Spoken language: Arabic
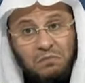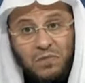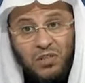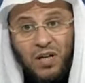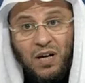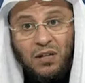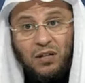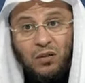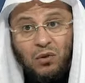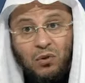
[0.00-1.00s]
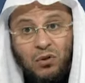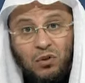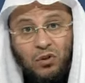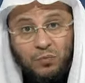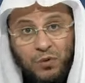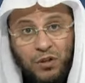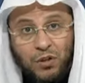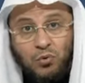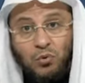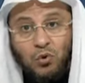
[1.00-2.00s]
مشاغل
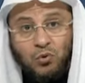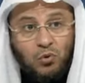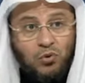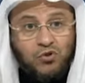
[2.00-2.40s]
البيت وحقوق